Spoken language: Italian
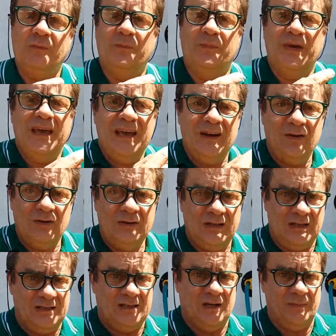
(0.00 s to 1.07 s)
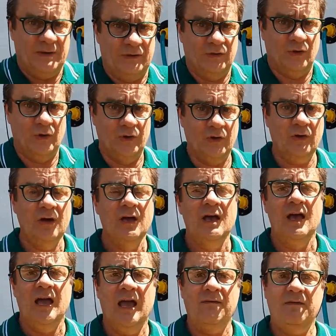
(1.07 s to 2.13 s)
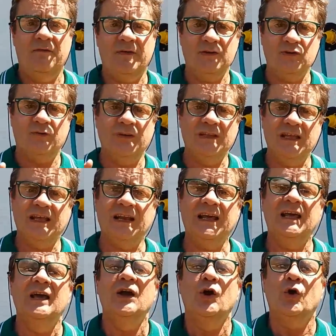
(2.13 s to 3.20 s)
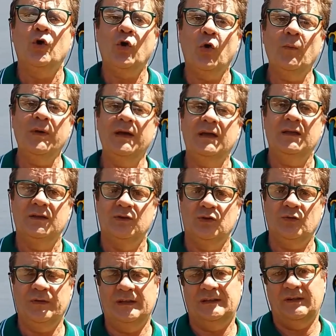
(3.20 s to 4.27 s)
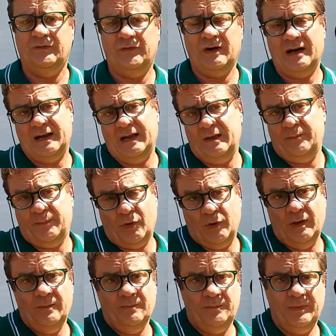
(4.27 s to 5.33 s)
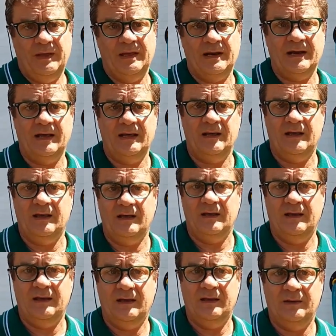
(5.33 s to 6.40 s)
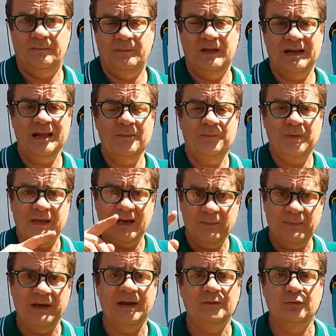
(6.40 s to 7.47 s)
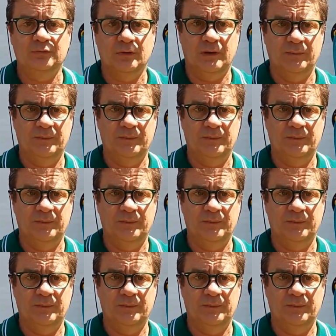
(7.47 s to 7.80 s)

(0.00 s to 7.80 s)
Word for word: il pieno del serbatoio e vi faccio vedere come dovete fare poi per eh, riempire bene tutto